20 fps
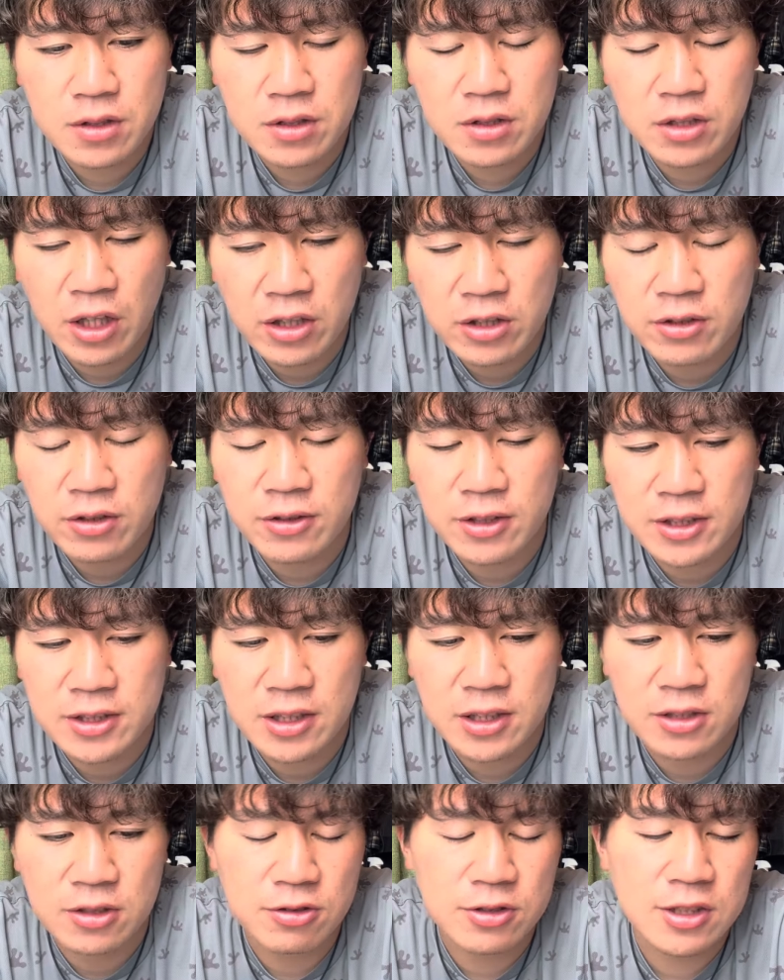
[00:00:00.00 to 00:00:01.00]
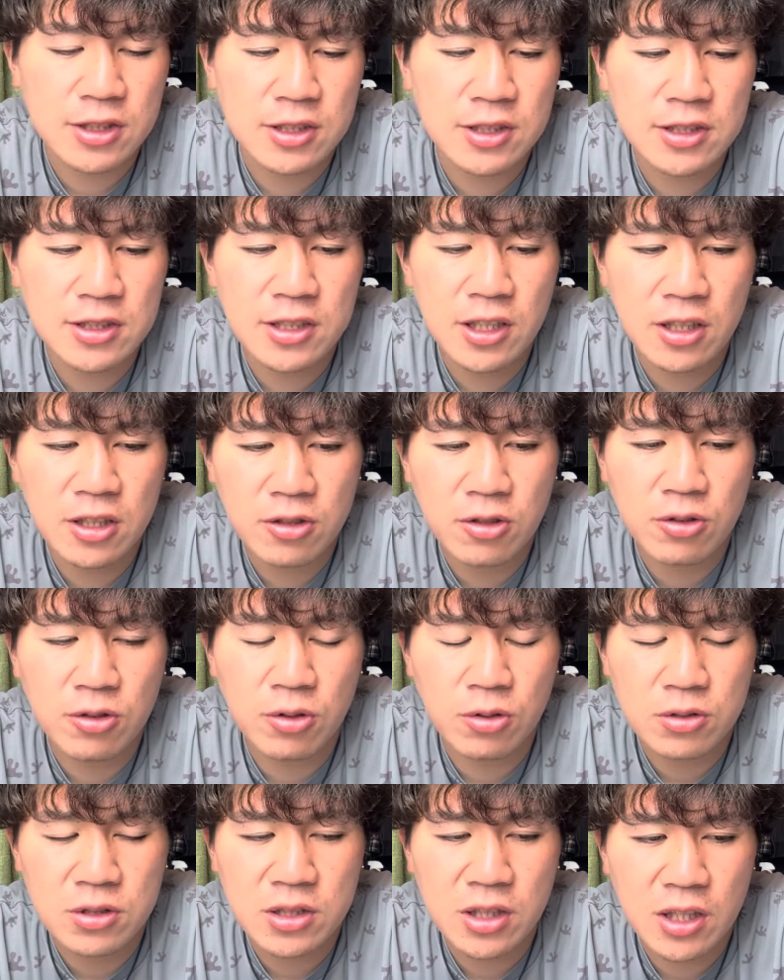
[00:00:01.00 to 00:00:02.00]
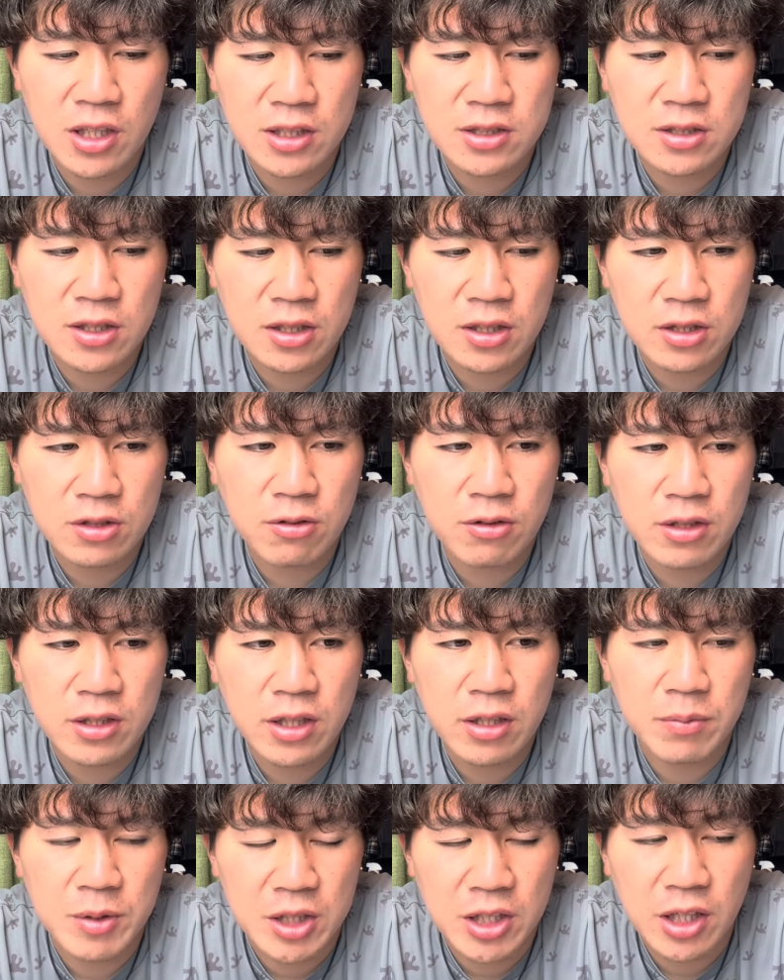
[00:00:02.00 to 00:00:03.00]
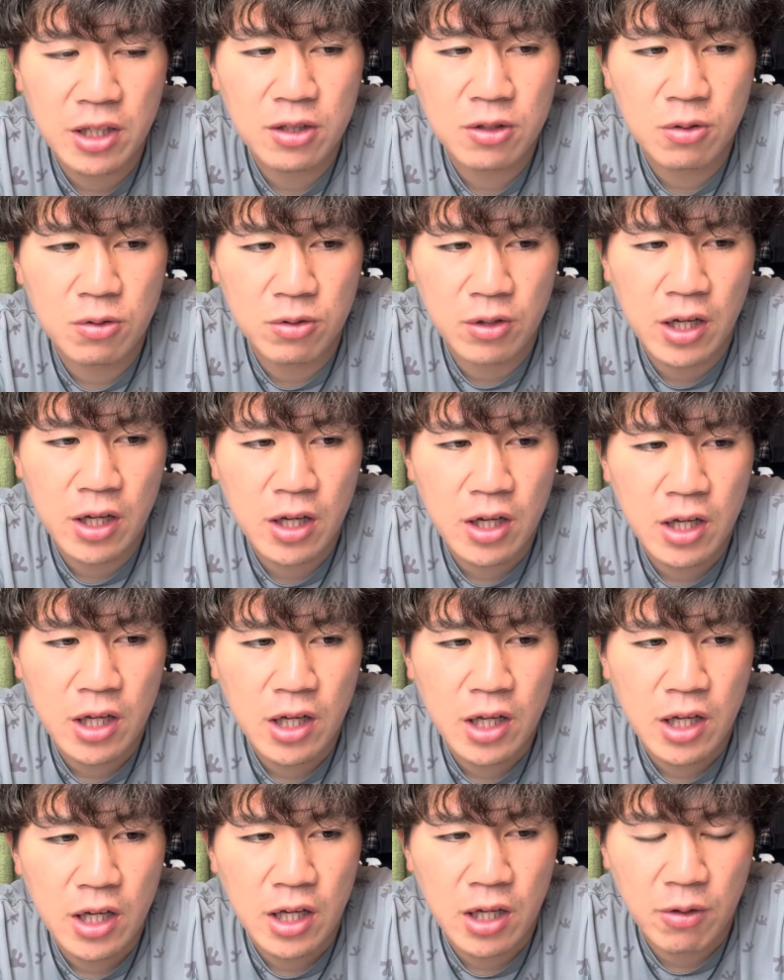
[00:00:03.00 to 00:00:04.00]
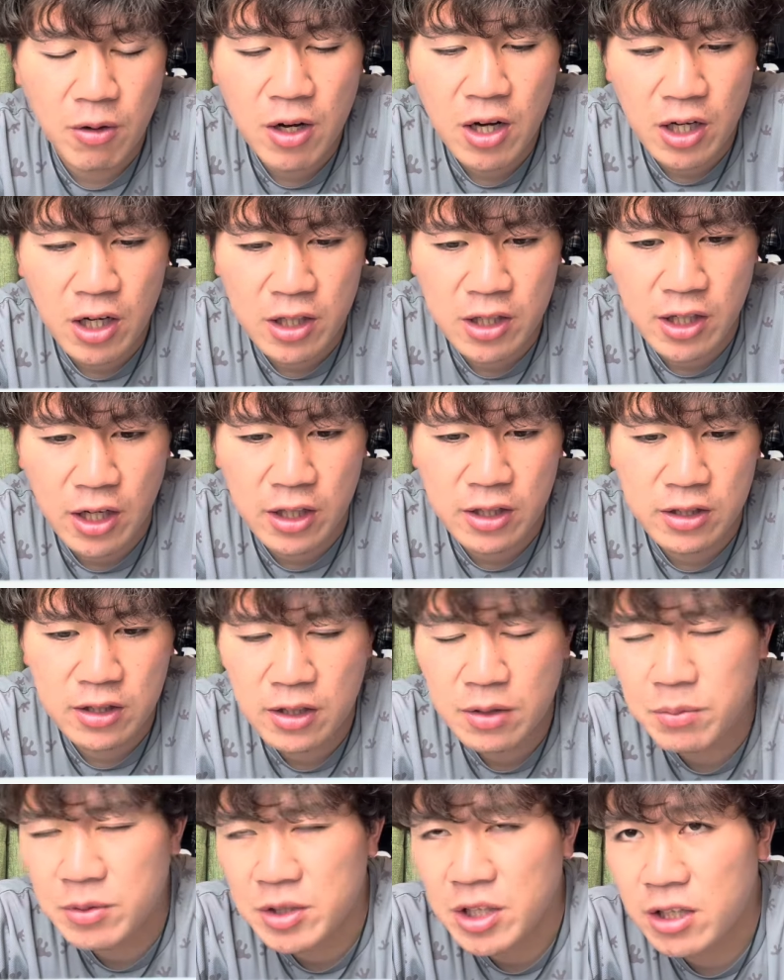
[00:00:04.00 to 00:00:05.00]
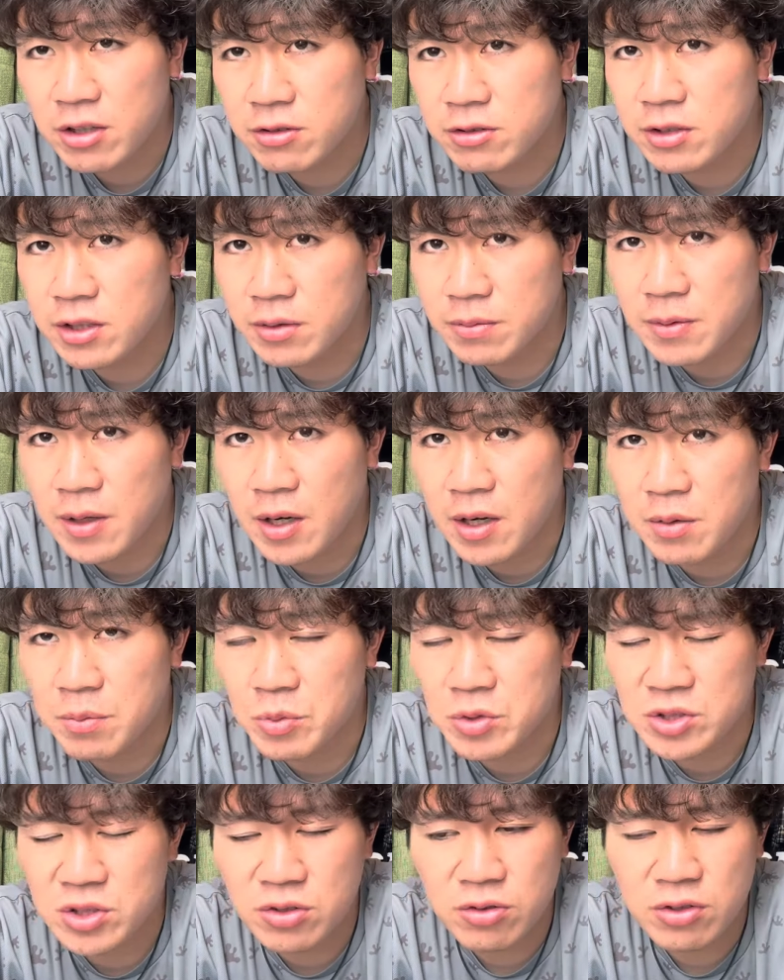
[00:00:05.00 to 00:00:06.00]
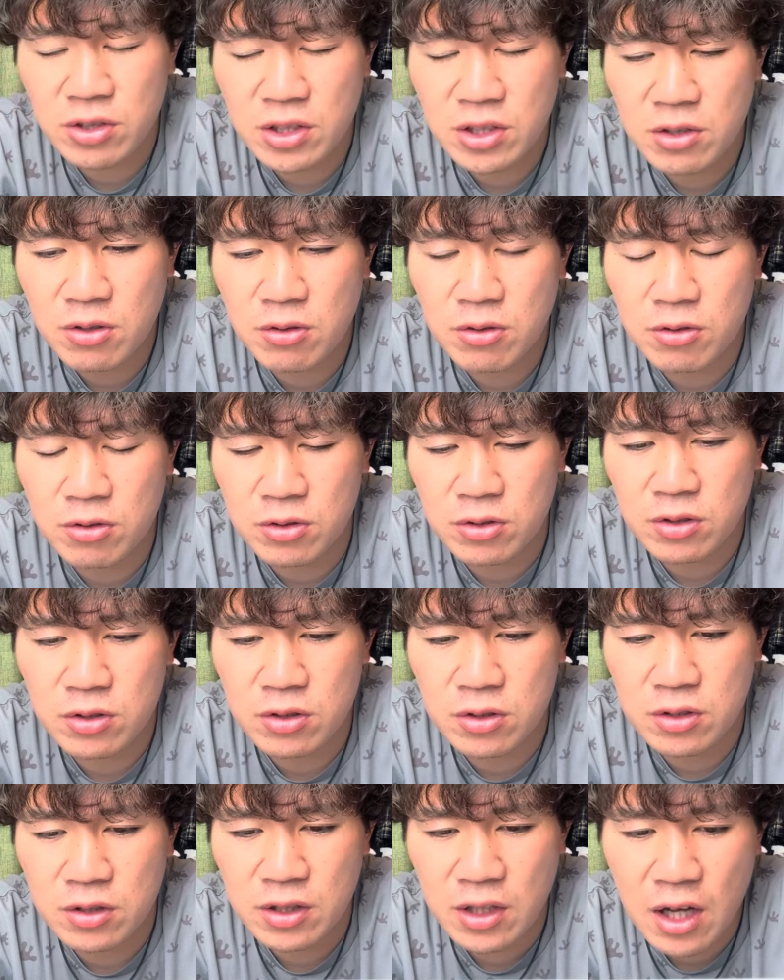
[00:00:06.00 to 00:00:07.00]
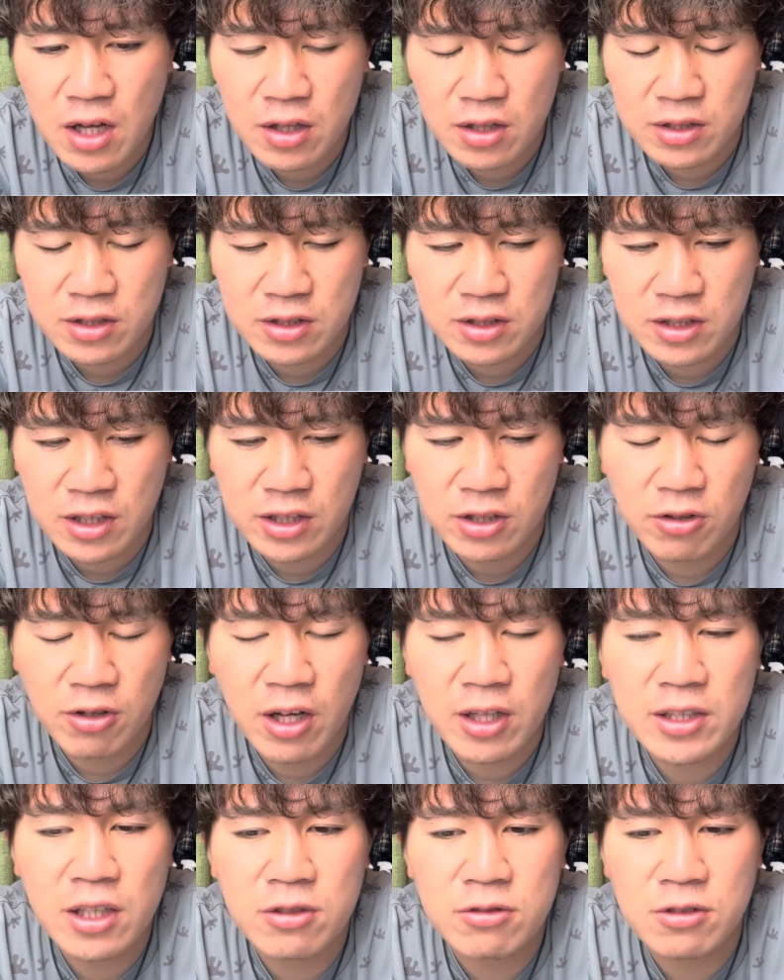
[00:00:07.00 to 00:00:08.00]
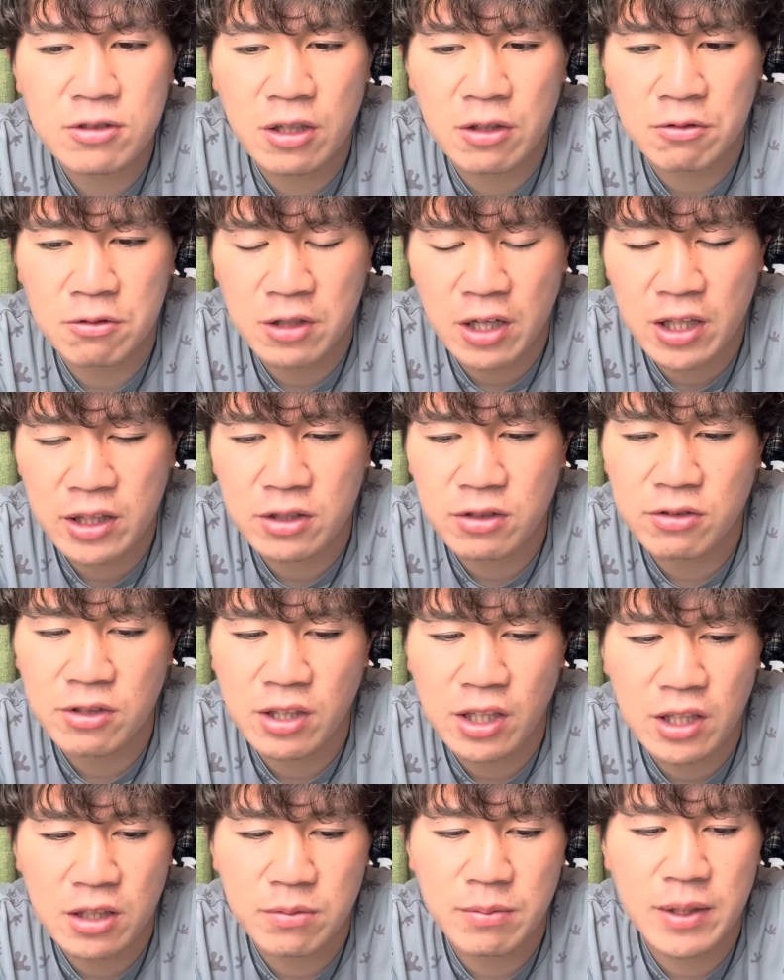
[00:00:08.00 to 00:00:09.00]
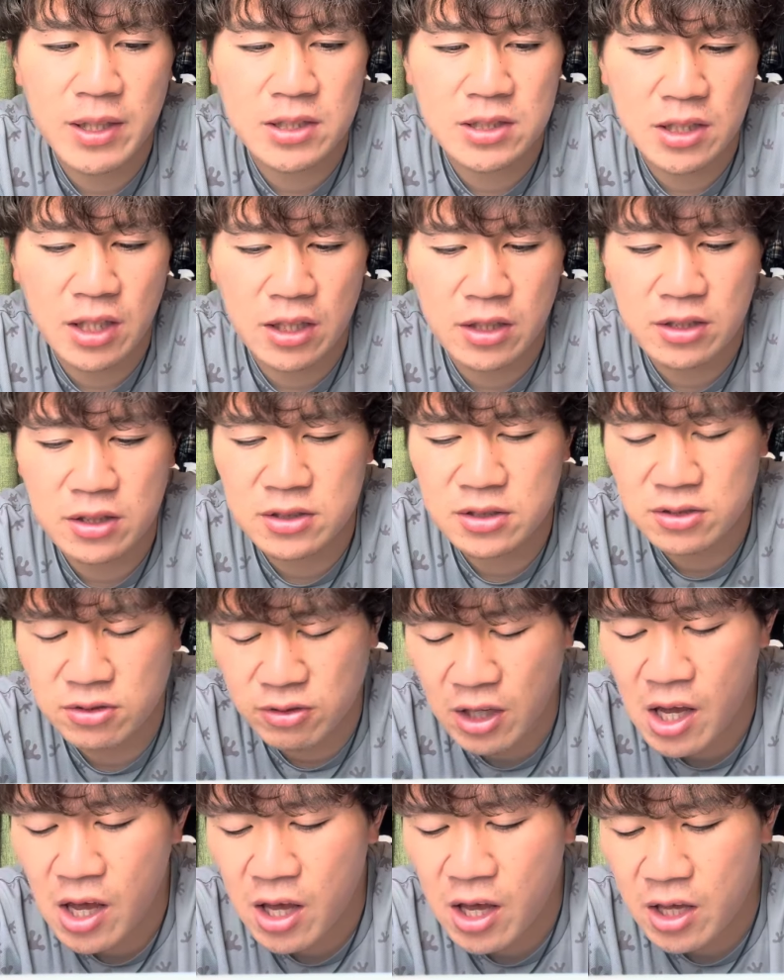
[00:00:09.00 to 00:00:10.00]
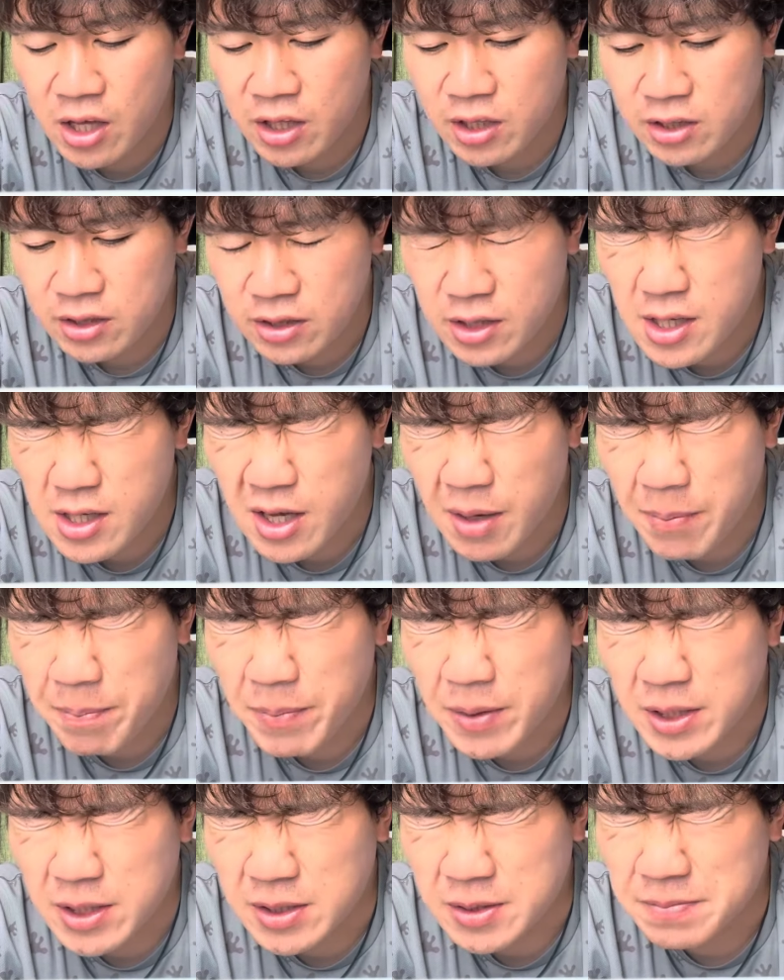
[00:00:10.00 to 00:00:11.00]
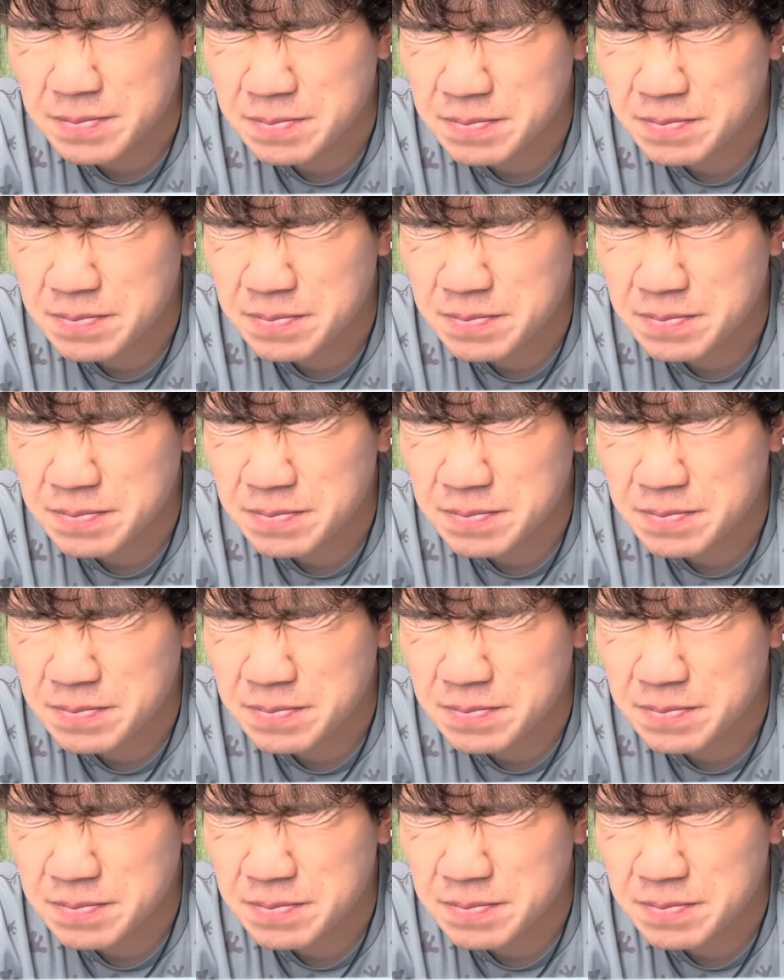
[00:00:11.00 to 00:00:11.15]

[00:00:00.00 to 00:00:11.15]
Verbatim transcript: なんて言うんですかね、その人生とどっちが勝つかって言われたら、まあ、結構ね、えわからない。でも逆に言えば、もうその2個が結局当たるんやろうなっていうね、イメージなんですよね。で、やっぱり、